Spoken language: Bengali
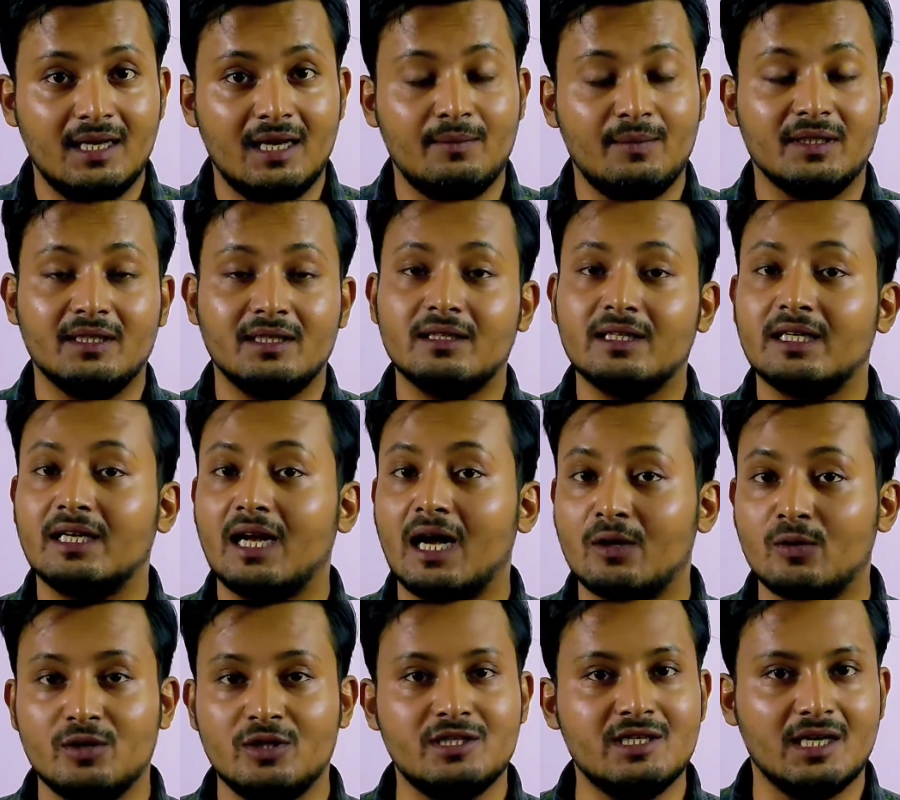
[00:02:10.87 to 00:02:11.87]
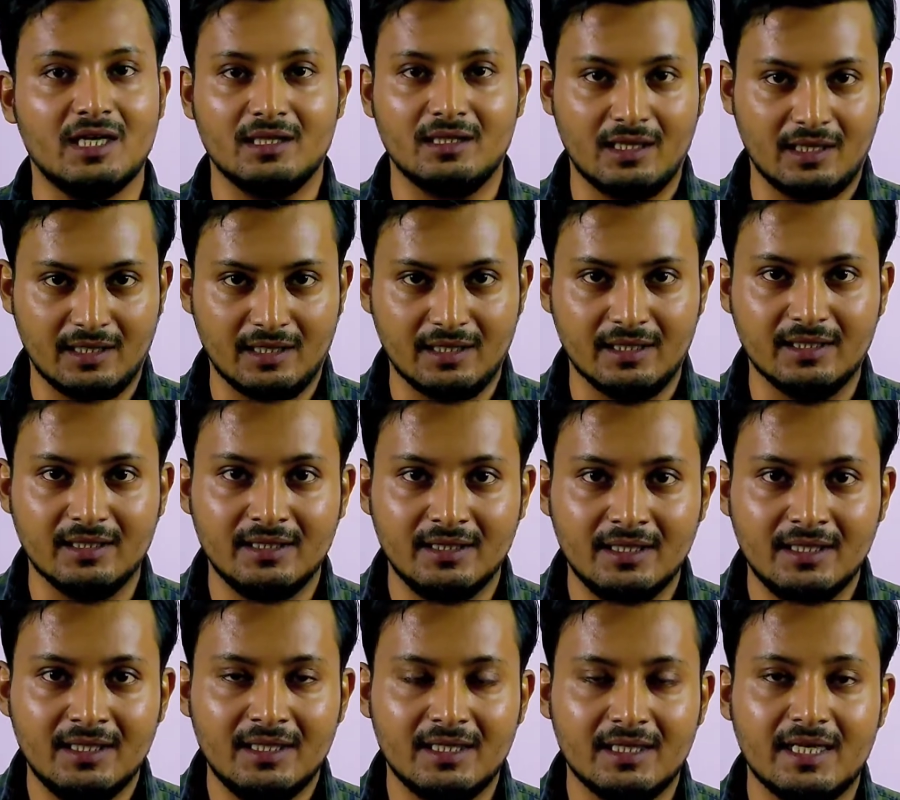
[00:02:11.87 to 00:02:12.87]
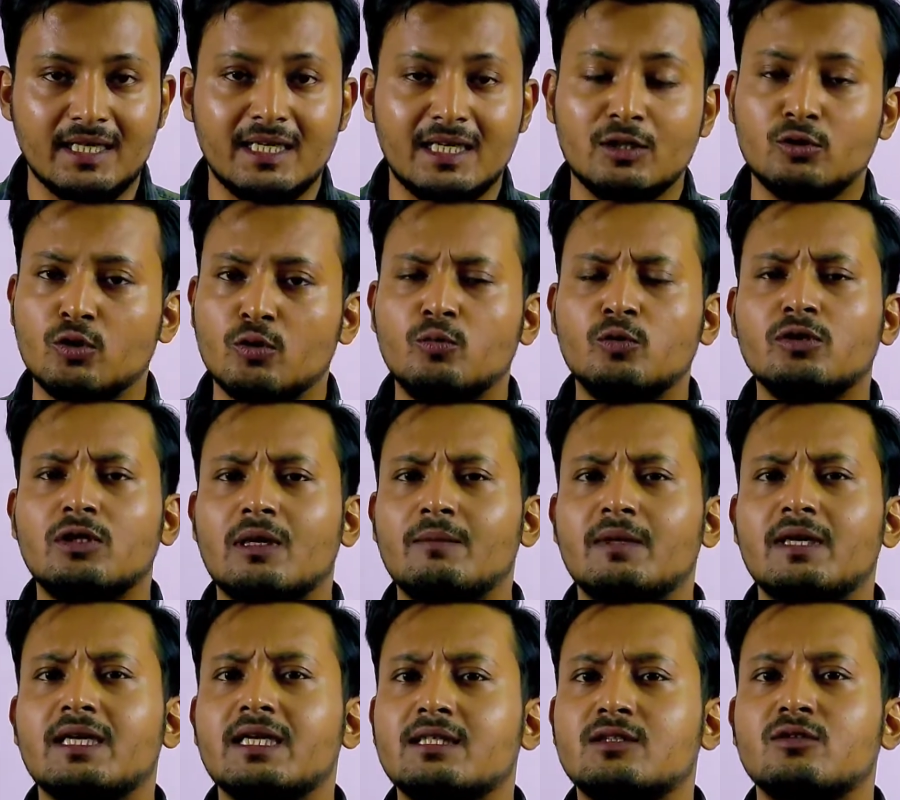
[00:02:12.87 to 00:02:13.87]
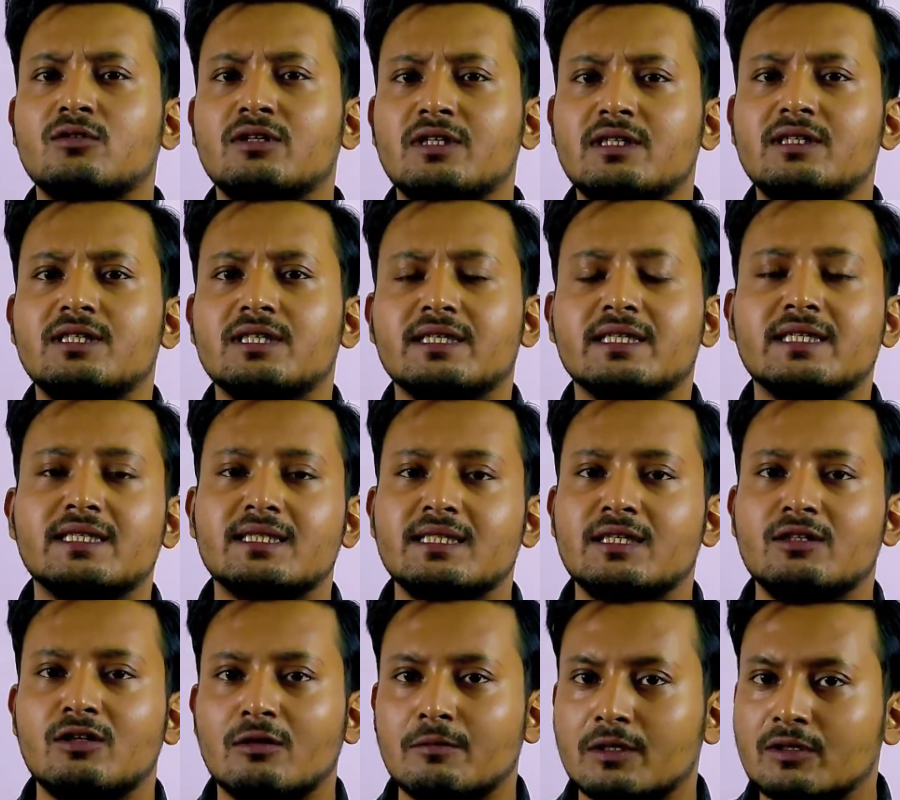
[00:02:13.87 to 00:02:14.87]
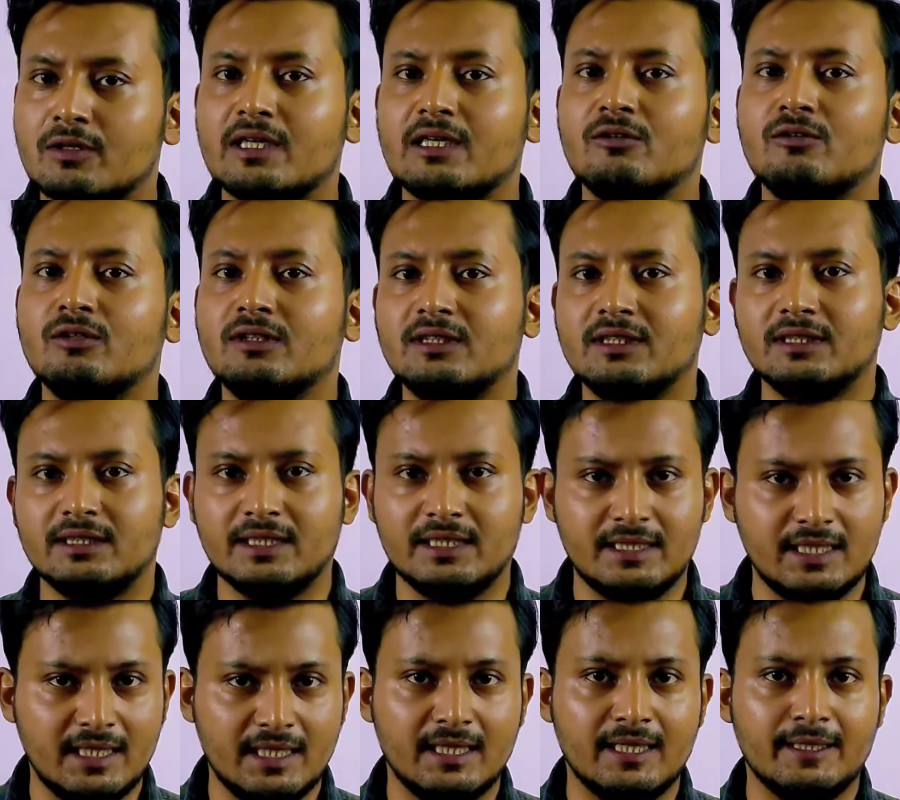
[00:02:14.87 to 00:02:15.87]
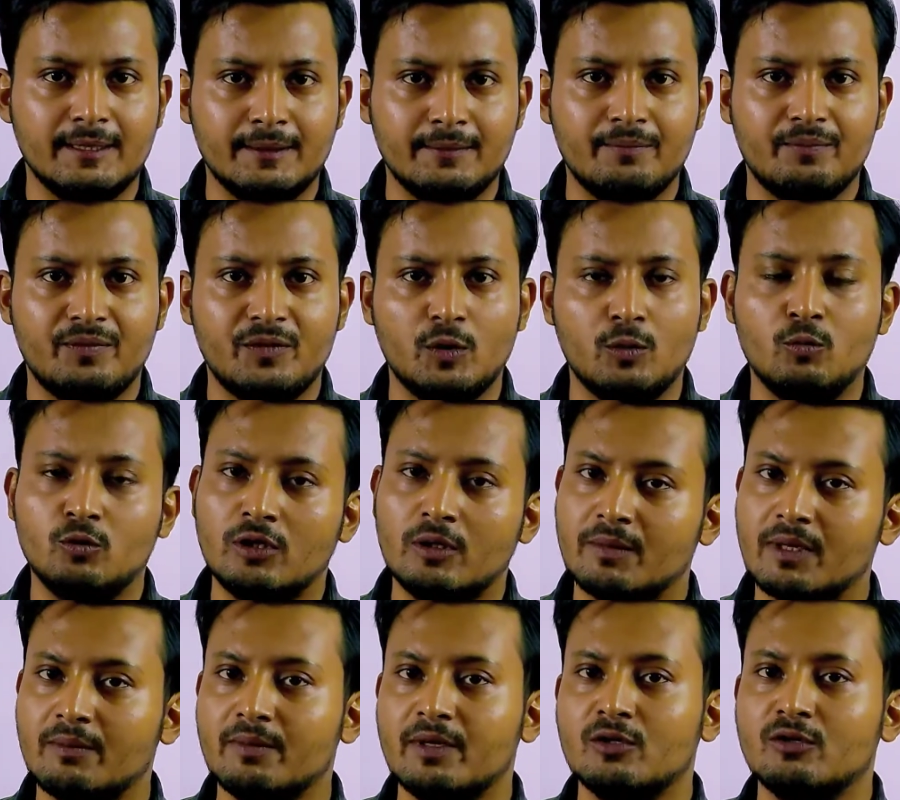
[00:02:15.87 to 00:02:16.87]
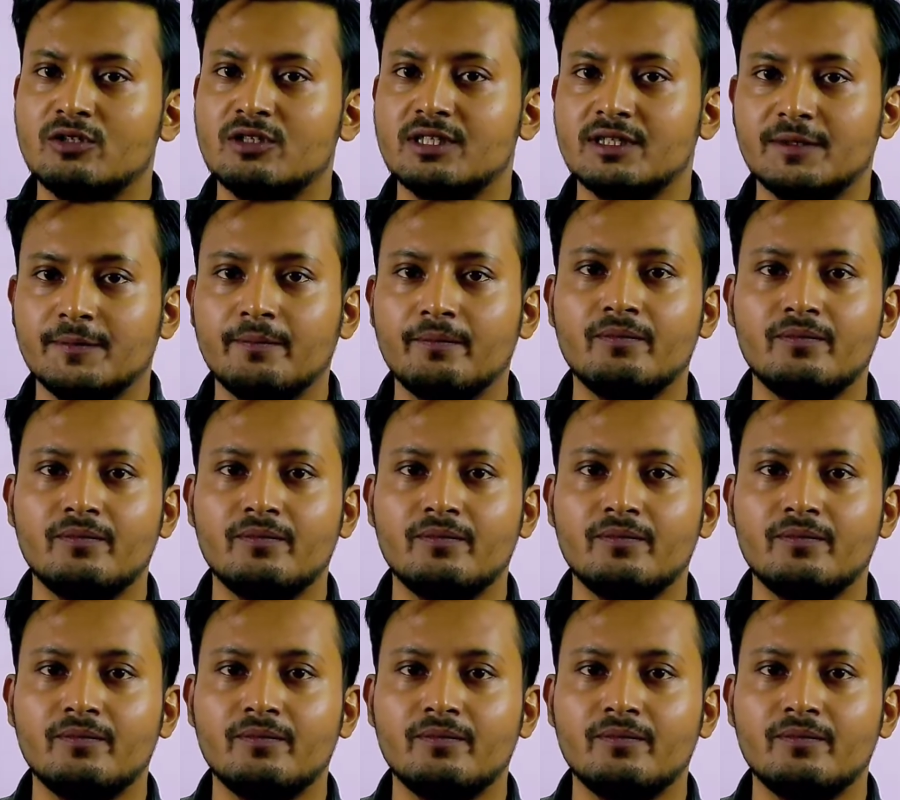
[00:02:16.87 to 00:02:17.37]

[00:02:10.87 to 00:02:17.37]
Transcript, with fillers: আমাদের কারোরই জানা থাকে না রাইট কিন্তু তবুও তো আমরা রিস্ক তো নিচ্ছি রিস্ক নিয়ে তো আমরা তো এগোচ্ছি সেই জায়গায় তবুও তো আমরা বেরোচ্ছি